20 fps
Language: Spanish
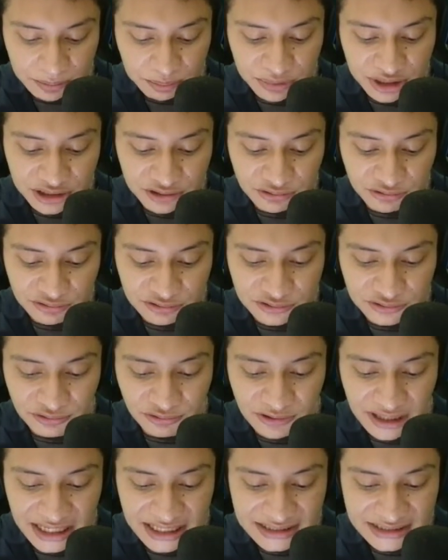
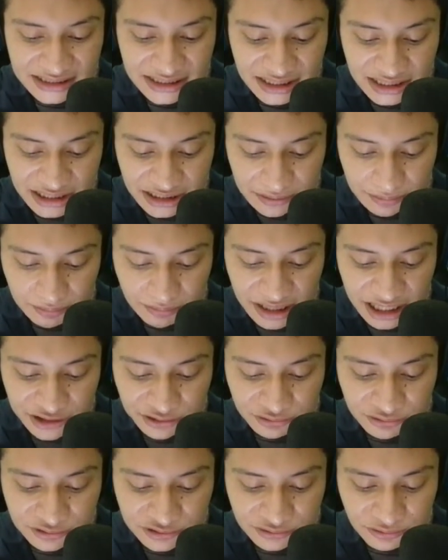minúsculas y
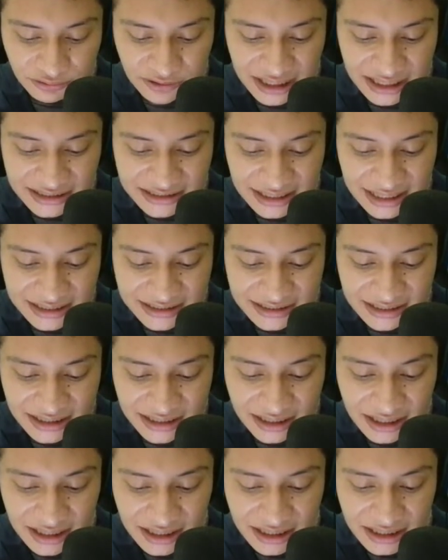mayúsculas,
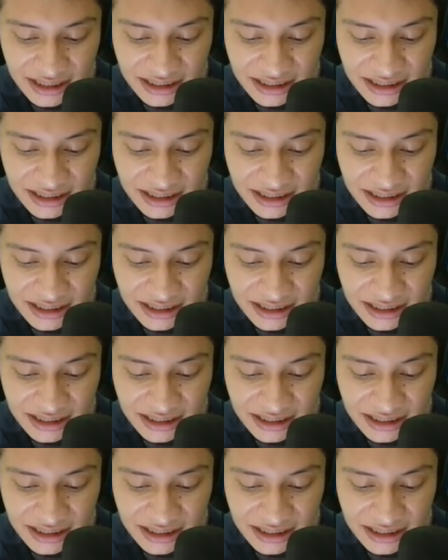así,